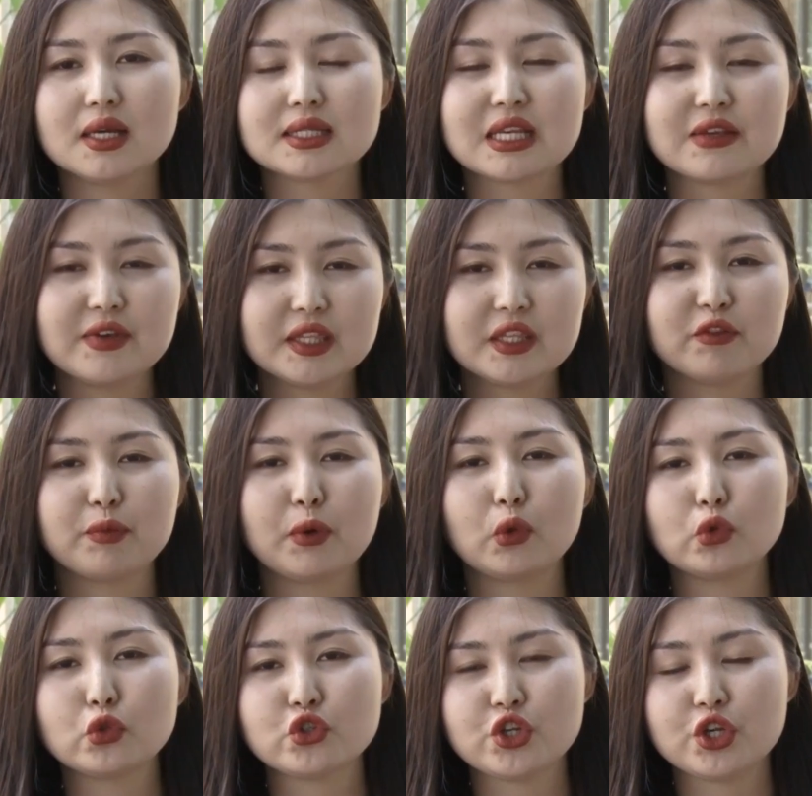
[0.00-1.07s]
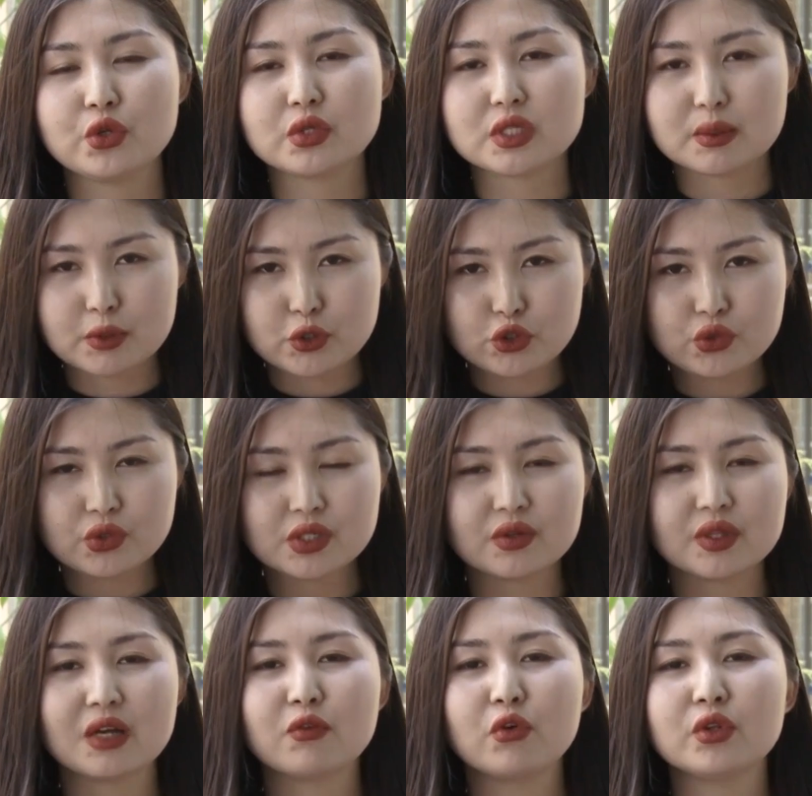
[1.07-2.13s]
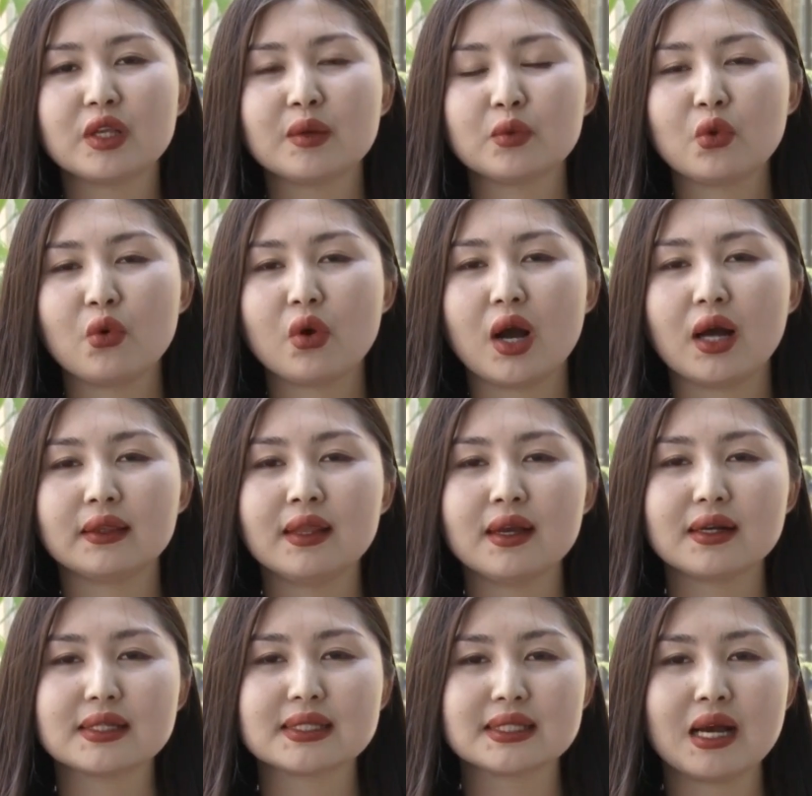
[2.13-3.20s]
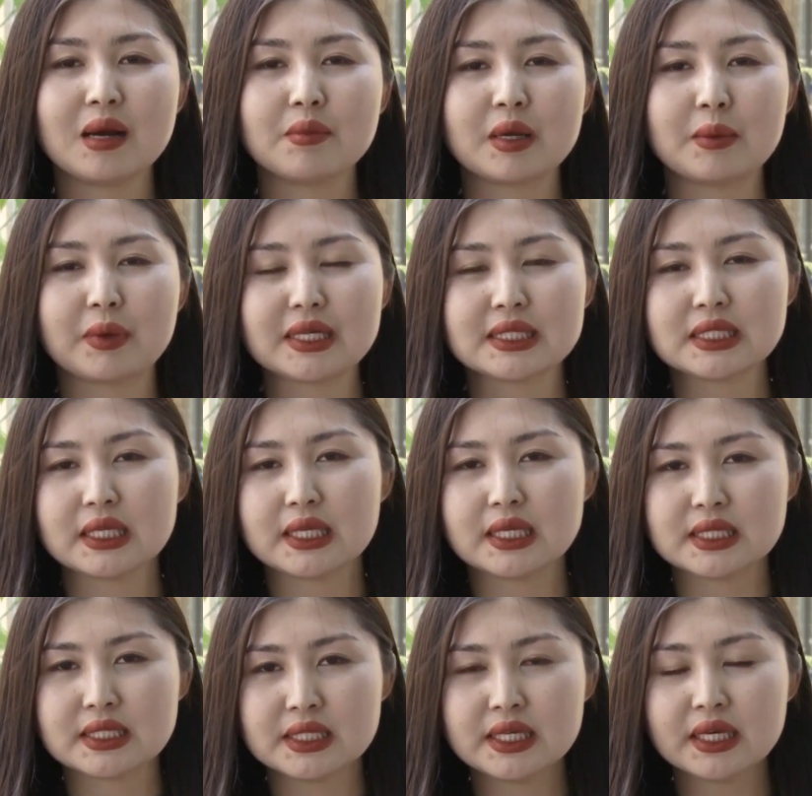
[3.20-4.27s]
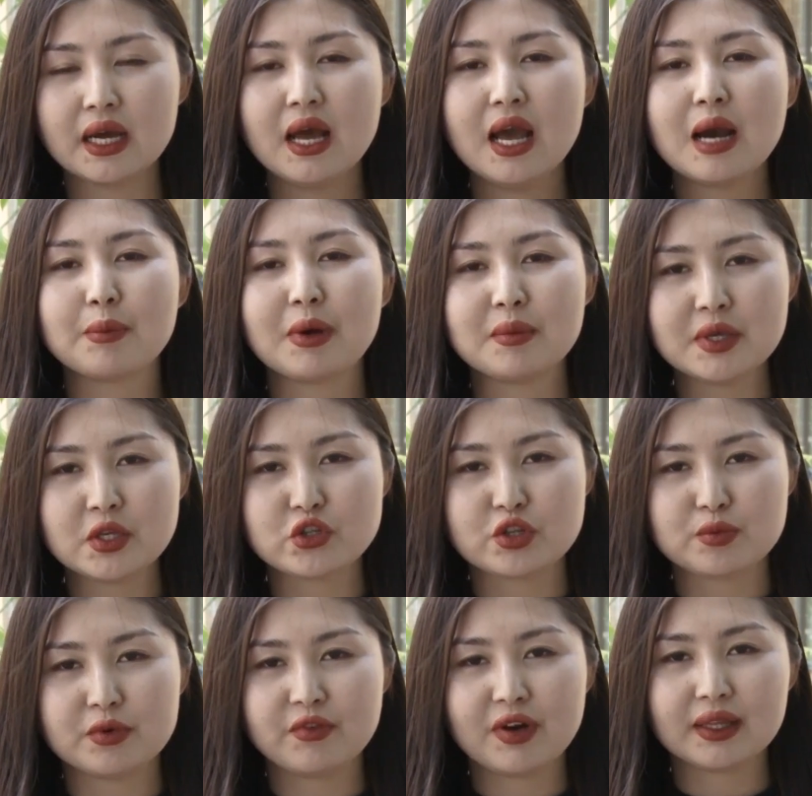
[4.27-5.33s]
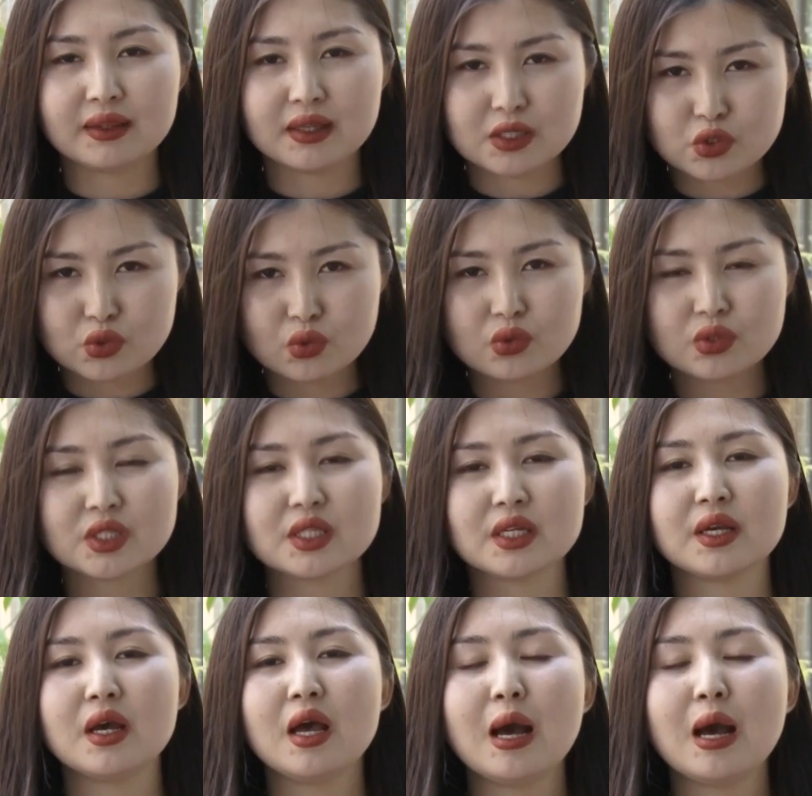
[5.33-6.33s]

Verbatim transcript: Советов по улучшению самочувствия довольно много, однако самые простые из них – поменьше бывать на солнце,